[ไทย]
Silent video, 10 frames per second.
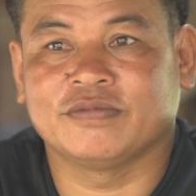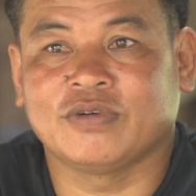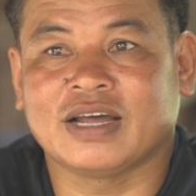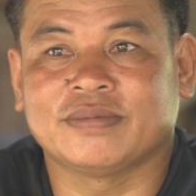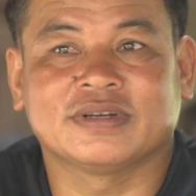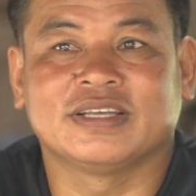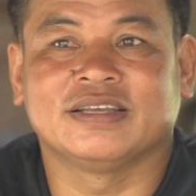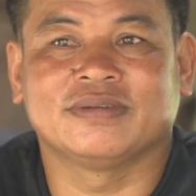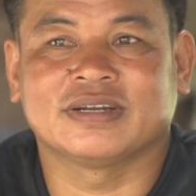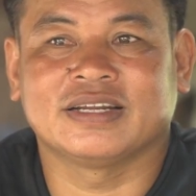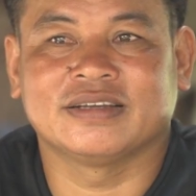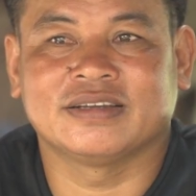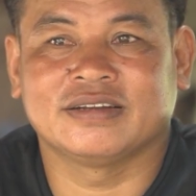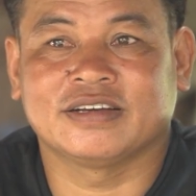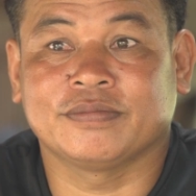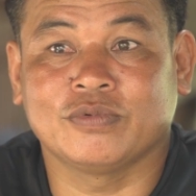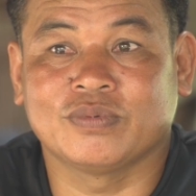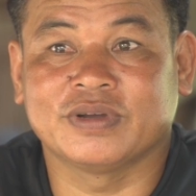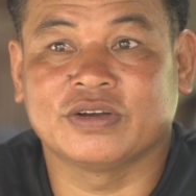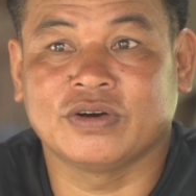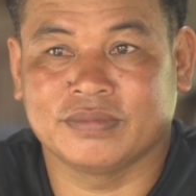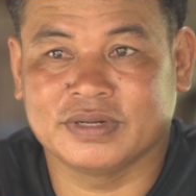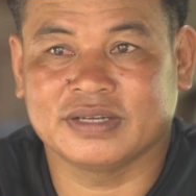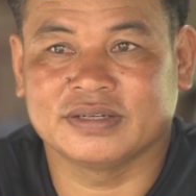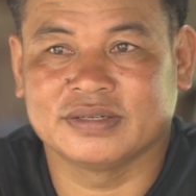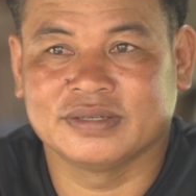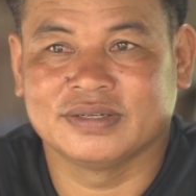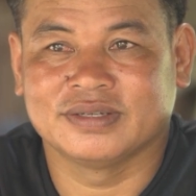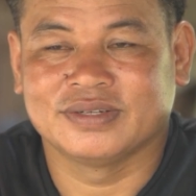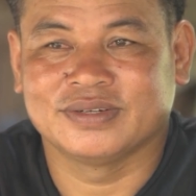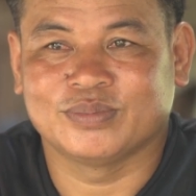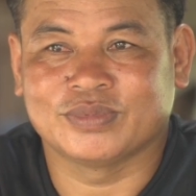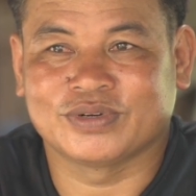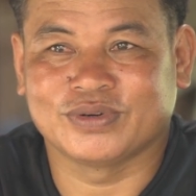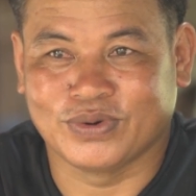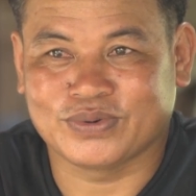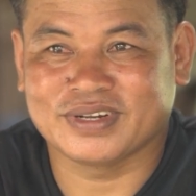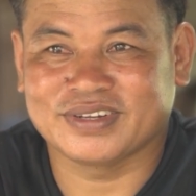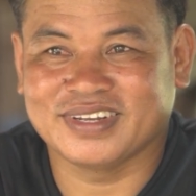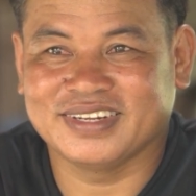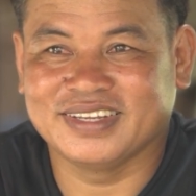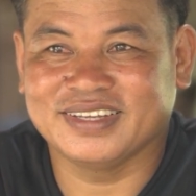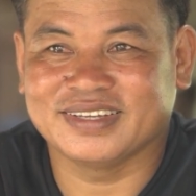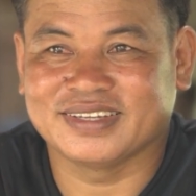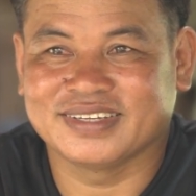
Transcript: กบวานปักขีปักะไรแล้วก็ปลูกผีข้อมเนี้ยมันก็ดกนะได้ดี